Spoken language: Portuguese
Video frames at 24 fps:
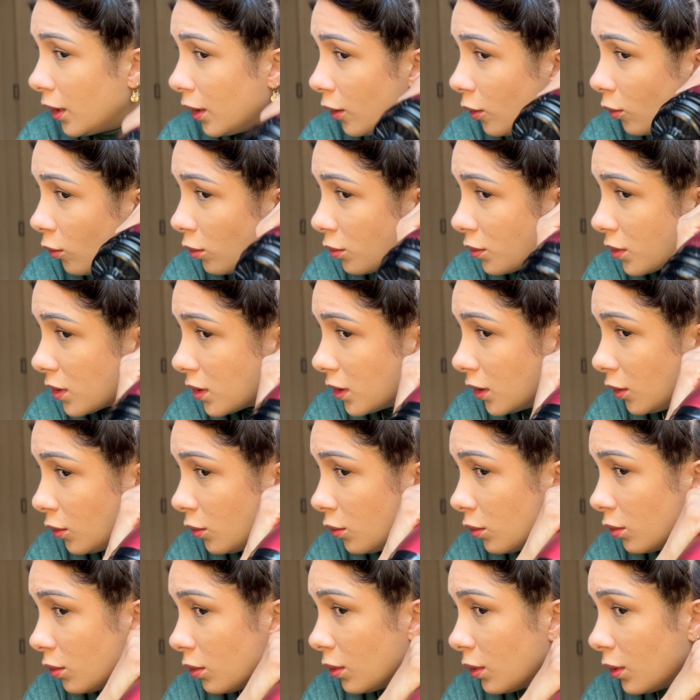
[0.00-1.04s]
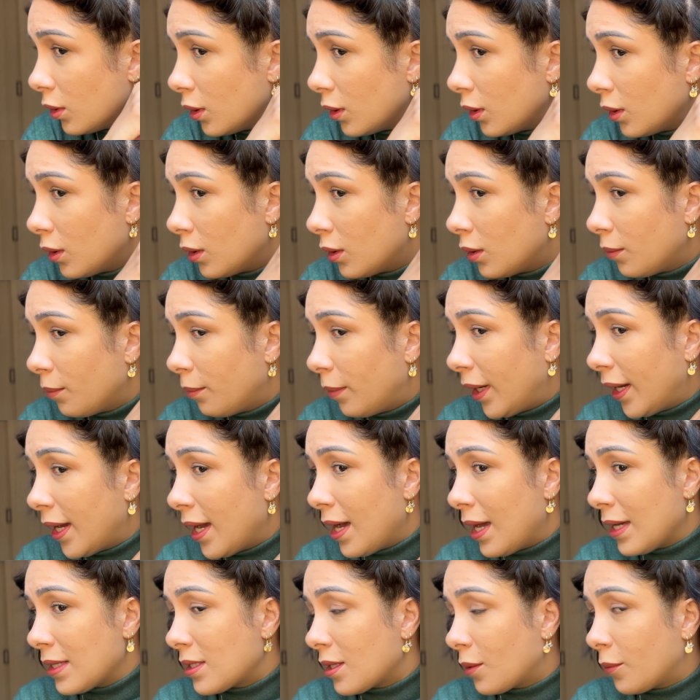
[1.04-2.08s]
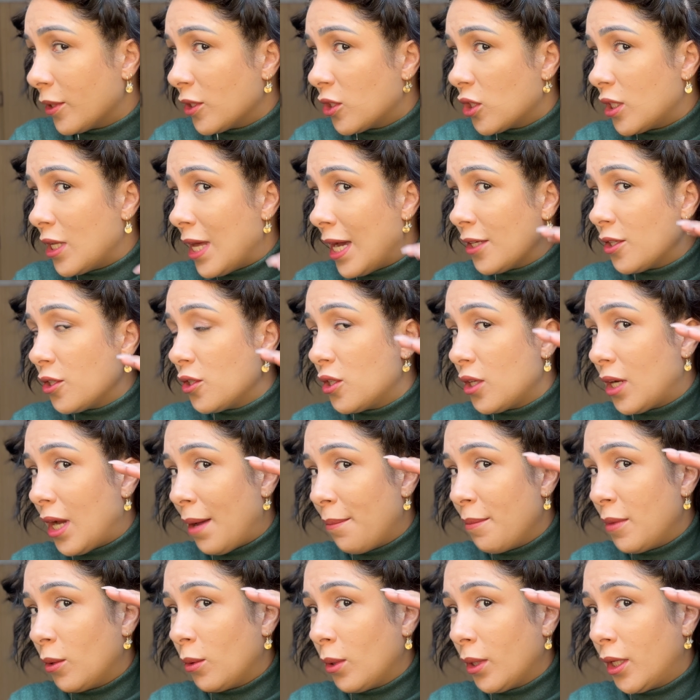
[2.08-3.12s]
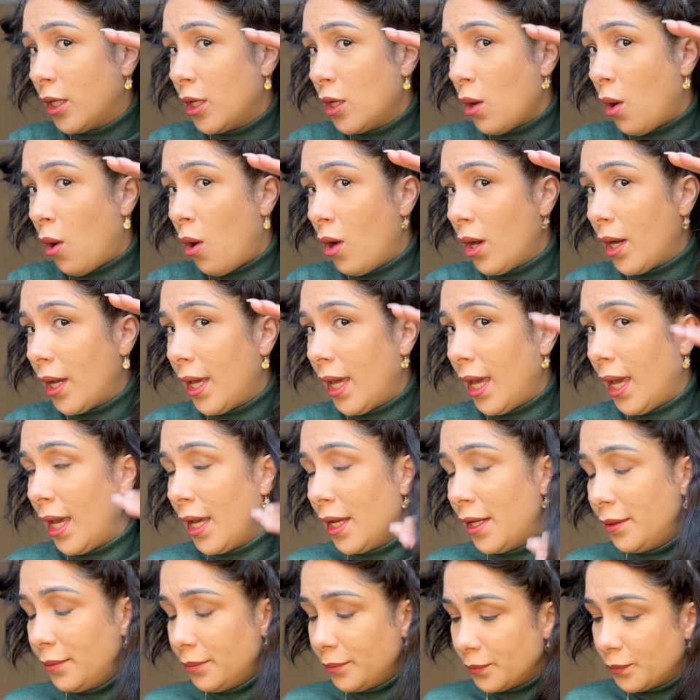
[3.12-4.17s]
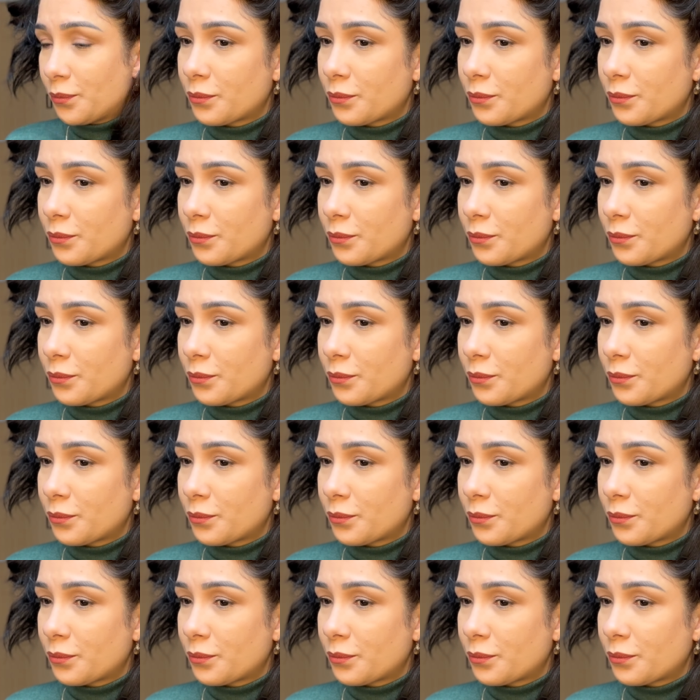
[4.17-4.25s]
eu consigo pegar essa quantidade de cabelo aqui ok.